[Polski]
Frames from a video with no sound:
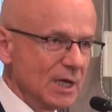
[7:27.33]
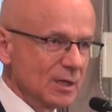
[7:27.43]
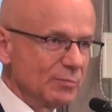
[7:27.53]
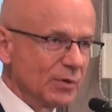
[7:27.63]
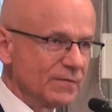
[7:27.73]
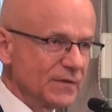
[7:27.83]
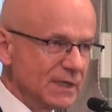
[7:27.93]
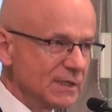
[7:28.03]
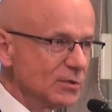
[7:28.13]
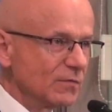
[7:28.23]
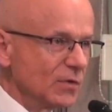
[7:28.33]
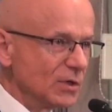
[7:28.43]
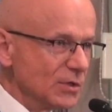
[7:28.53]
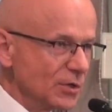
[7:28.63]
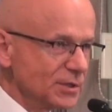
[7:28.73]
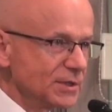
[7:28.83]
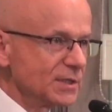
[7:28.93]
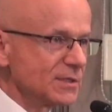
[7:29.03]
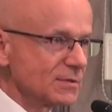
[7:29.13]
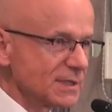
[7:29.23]
bo wy do
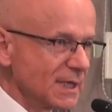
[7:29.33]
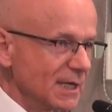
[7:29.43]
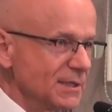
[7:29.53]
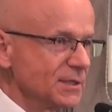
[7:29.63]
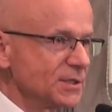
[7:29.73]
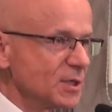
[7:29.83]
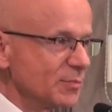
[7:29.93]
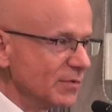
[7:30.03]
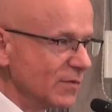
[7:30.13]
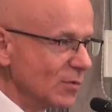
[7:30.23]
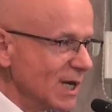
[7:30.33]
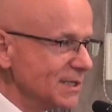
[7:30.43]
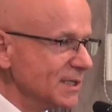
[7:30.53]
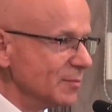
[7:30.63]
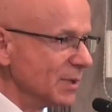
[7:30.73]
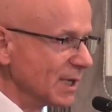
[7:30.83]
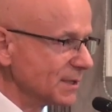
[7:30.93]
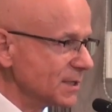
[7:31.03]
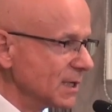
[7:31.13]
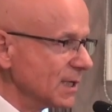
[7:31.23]
wolności zostaliście powołani
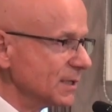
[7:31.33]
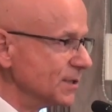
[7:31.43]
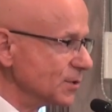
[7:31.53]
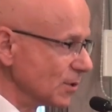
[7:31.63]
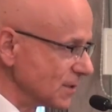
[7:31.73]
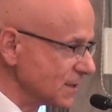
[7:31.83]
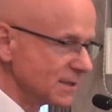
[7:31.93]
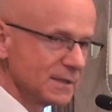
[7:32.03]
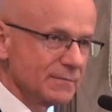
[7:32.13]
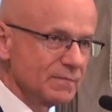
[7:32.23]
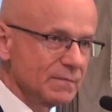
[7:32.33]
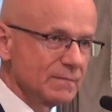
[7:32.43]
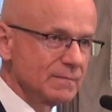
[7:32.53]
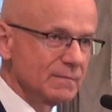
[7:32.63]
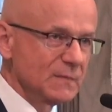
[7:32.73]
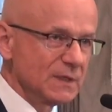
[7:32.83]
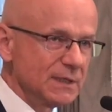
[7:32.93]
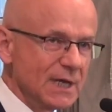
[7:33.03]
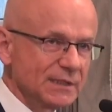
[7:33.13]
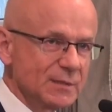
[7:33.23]
bracia i siostry.
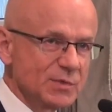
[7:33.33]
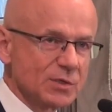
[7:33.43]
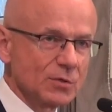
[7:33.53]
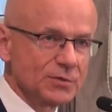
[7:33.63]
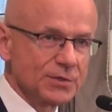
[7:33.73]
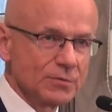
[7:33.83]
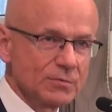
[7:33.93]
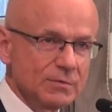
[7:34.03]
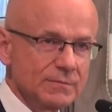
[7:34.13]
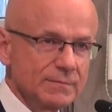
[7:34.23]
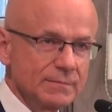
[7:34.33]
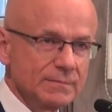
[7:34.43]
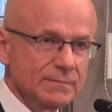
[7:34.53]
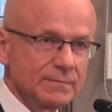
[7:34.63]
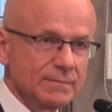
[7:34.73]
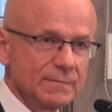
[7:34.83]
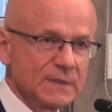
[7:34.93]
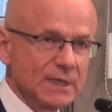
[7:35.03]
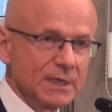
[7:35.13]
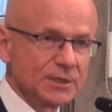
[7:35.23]
I na tym skończył.
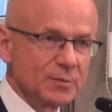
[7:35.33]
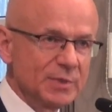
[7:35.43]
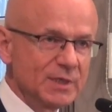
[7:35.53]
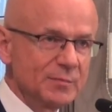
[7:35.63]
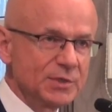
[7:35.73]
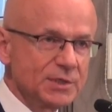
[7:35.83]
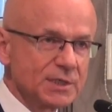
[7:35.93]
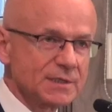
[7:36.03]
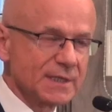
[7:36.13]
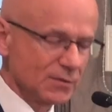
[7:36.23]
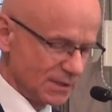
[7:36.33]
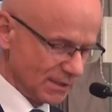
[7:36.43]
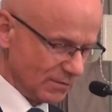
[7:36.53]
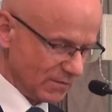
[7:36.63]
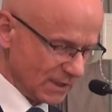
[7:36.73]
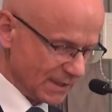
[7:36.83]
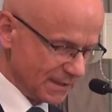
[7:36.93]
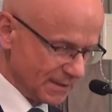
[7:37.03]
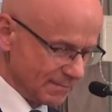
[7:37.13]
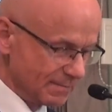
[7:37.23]
Czy bylibyście z tego zadowoleni?